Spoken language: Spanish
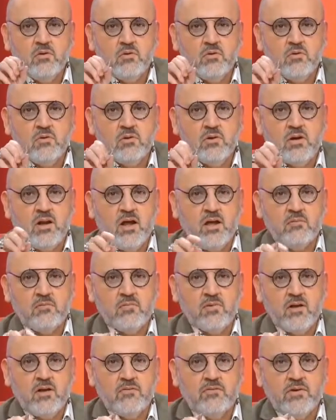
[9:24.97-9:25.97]

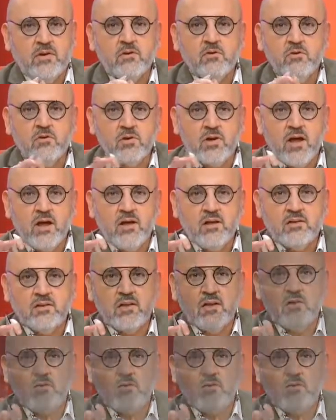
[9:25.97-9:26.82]
la, figura